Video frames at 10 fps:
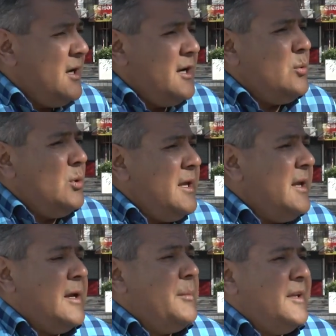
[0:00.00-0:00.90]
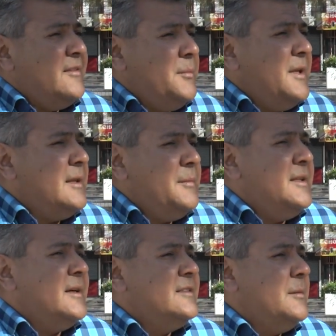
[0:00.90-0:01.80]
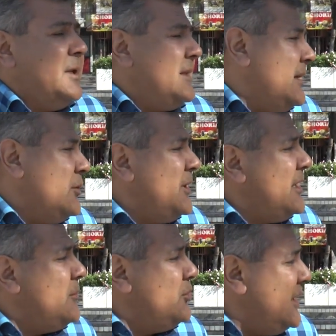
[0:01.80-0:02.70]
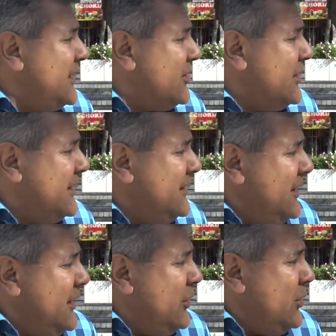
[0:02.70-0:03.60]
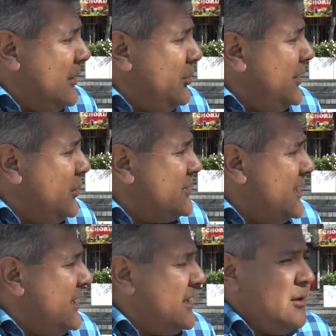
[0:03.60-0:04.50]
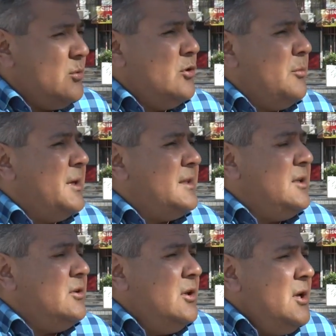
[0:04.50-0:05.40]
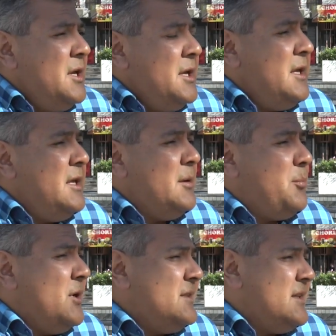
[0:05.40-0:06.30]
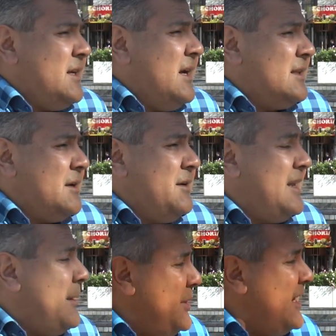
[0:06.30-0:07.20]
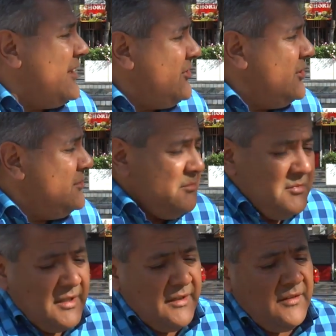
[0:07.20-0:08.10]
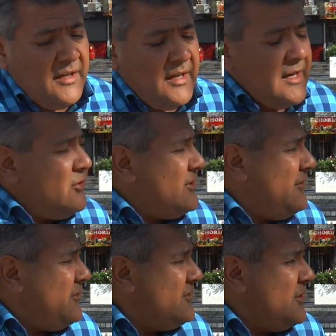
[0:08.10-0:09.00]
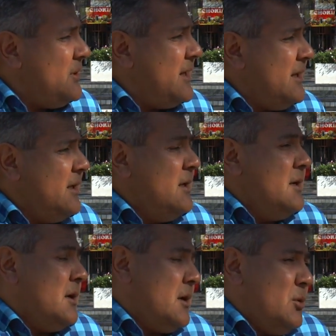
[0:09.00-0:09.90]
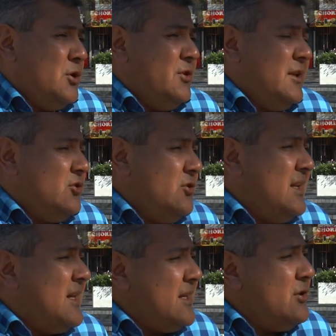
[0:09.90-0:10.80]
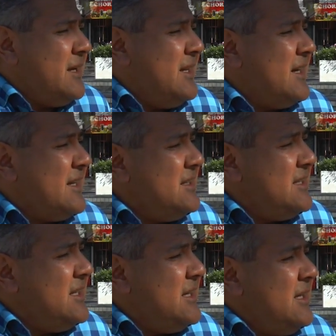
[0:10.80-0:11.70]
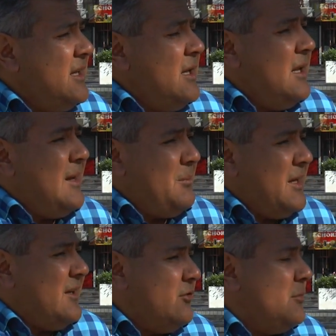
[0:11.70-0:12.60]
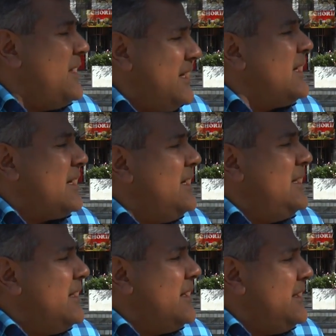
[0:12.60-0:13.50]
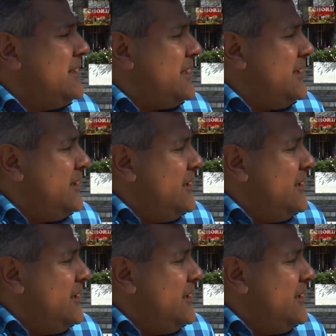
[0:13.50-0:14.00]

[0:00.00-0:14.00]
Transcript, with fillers: Hay un link que aparece inmediatamente que dice Platea Numerada Mundial de Hockey, lo van a poder escuchar en cada uno de los partidos. Y después eh, a través de la aplicación que se descarga en los teléfonos celulares, que bueno, de todas las radios que hay en la Argentina, la aplicación más descargada es la de Cadena 3,